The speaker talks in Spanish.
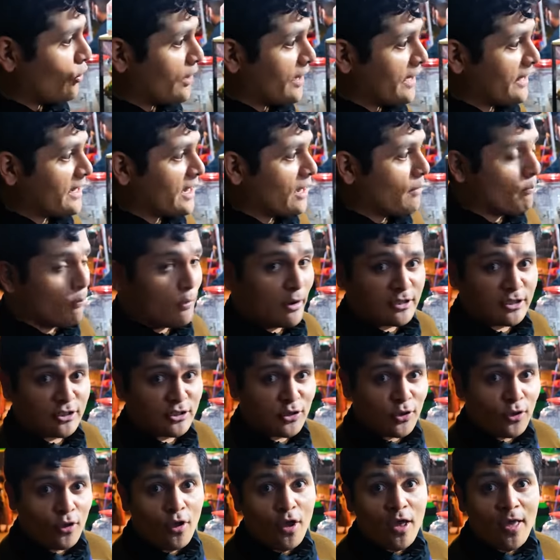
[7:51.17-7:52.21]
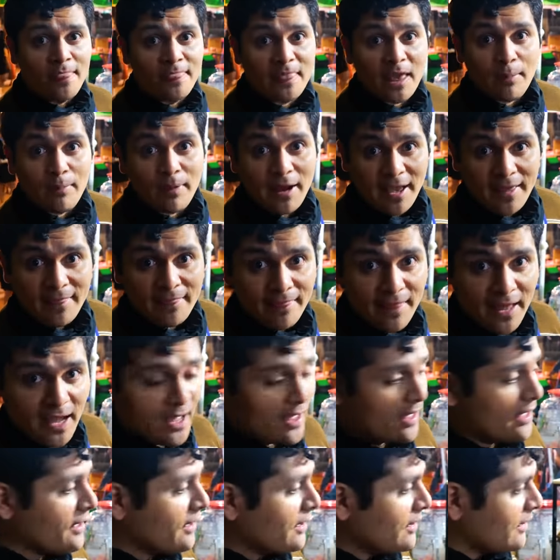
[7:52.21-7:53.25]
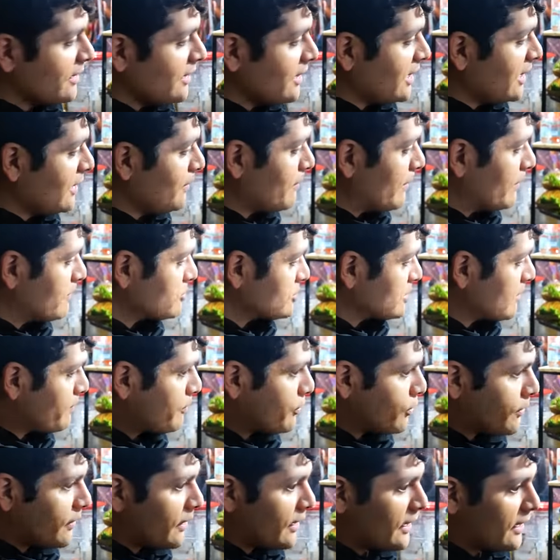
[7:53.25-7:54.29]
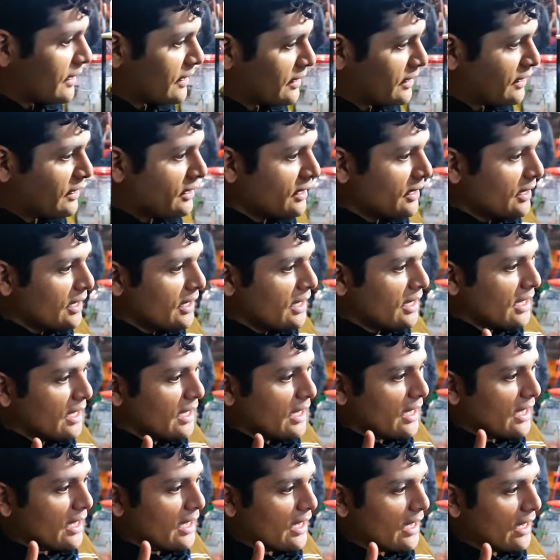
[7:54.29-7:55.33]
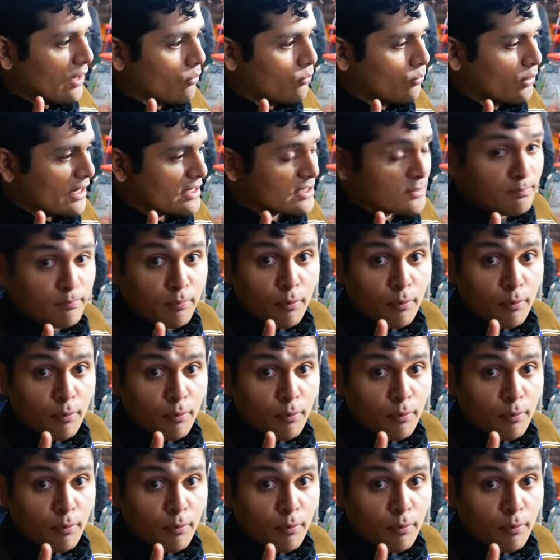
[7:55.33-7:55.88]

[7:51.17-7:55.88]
en el puesto de Brenda y vamos a probar eh, unas